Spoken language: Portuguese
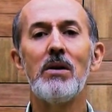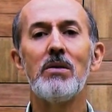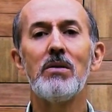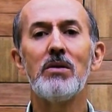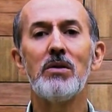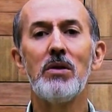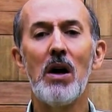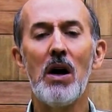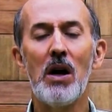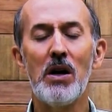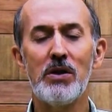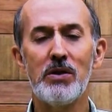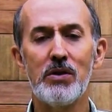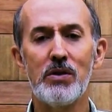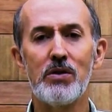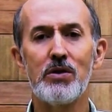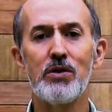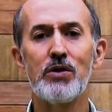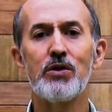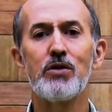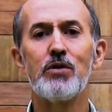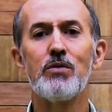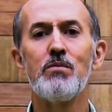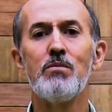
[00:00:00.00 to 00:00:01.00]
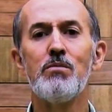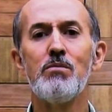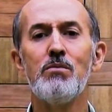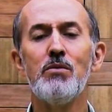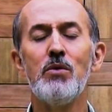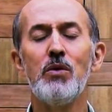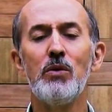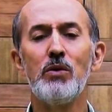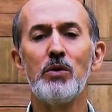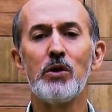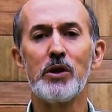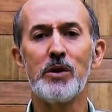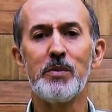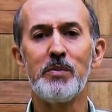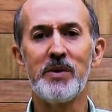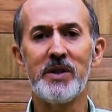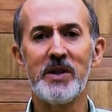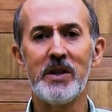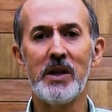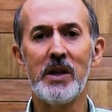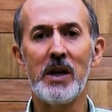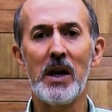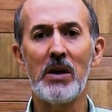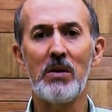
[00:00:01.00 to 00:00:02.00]
os nossos mundos
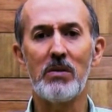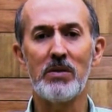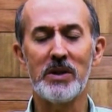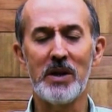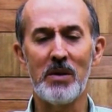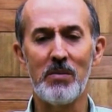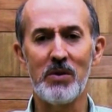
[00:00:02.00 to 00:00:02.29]
psíquicos,